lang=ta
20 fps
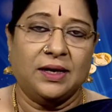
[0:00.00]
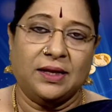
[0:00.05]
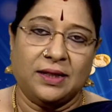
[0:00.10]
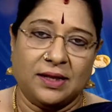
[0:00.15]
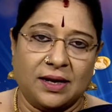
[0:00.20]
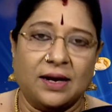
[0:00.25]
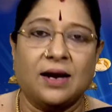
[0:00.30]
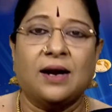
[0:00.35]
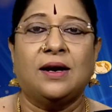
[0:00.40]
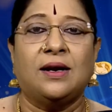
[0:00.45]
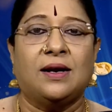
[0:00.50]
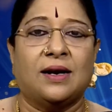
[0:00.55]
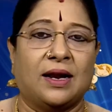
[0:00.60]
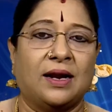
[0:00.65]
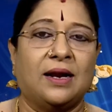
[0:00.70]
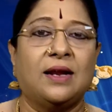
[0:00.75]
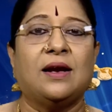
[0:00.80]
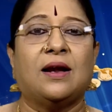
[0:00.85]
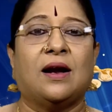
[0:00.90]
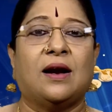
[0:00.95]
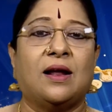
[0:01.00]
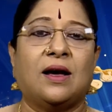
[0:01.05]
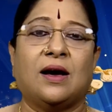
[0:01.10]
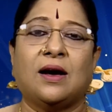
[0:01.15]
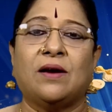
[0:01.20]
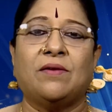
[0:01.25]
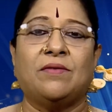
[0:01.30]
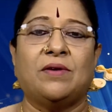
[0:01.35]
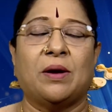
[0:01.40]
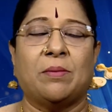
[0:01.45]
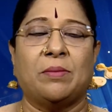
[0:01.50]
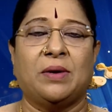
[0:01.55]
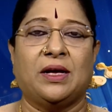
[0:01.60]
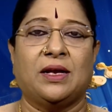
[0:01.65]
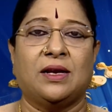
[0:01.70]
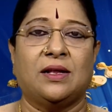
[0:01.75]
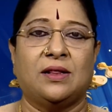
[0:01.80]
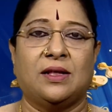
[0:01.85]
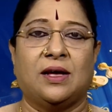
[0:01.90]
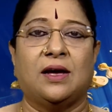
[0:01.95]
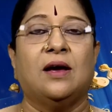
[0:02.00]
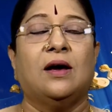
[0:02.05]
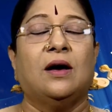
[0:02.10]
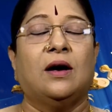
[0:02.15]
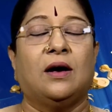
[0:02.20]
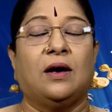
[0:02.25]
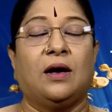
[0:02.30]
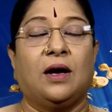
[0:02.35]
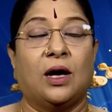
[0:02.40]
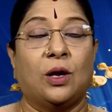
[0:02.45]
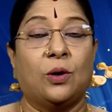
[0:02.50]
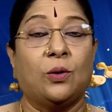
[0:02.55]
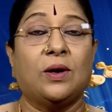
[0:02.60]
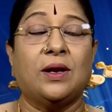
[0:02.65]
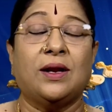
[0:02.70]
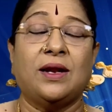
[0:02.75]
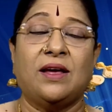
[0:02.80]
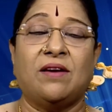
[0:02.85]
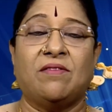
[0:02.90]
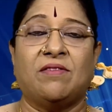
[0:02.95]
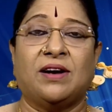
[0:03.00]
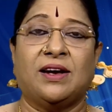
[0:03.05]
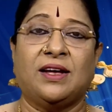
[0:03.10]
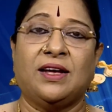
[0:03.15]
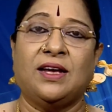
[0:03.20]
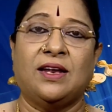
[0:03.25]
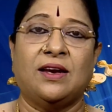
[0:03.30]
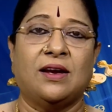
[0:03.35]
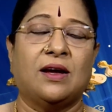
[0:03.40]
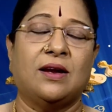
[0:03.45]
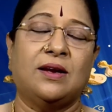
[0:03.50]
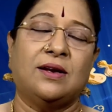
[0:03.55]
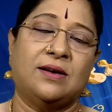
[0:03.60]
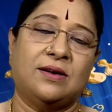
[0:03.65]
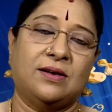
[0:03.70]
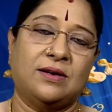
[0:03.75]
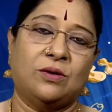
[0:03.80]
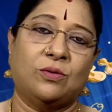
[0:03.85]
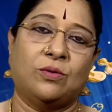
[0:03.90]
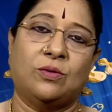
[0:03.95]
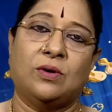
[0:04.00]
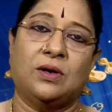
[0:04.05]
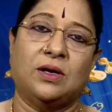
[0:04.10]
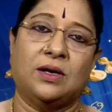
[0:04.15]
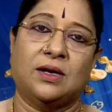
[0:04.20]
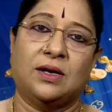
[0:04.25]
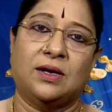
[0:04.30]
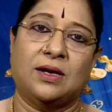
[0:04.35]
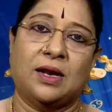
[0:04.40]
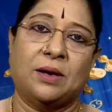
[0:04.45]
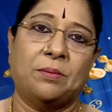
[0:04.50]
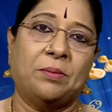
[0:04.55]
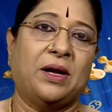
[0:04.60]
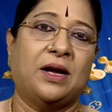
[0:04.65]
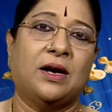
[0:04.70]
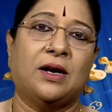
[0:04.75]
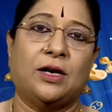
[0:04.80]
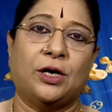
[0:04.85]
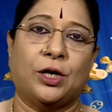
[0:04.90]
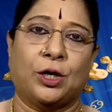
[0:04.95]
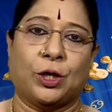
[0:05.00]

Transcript: இந்த நாள் நல்ல நாளாகவே அமைகிறது கருடனை வணங்கினால் என்று உங்களுக்கு நன்மைகள்